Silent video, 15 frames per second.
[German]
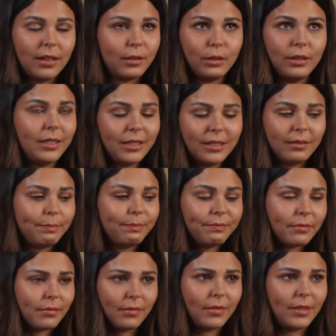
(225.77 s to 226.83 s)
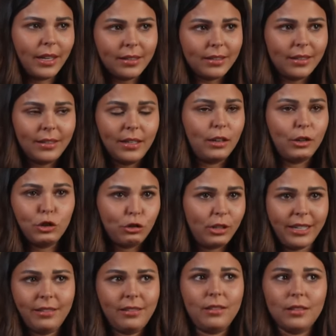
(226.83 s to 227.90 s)
Also ich dachte, ich
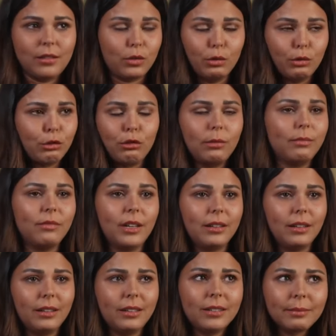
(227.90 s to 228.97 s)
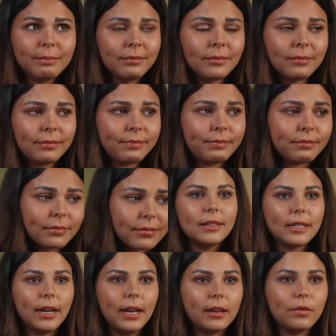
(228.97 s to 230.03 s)
ersticke. So schlimm war das. Ich hatte viele
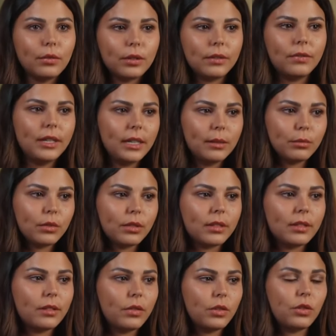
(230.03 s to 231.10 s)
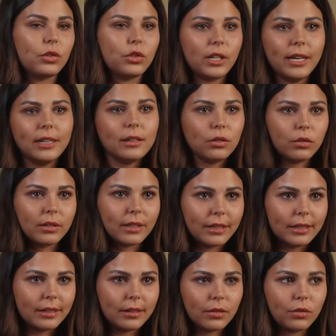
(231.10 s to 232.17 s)
Tage, wo ich wählen musste zwischen Schatten und
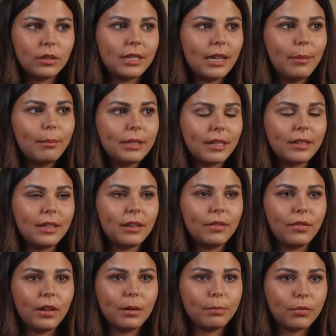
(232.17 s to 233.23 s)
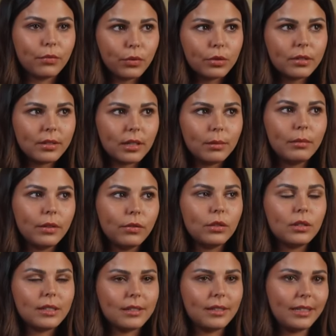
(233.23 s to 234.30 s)
Licht. Und ich habe mich halt einfach bewusst immer für
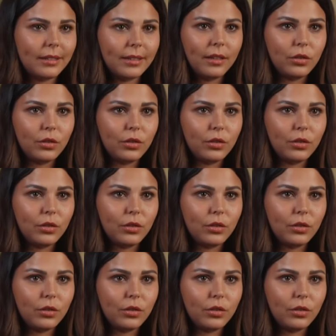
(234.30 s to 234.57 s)
das Licht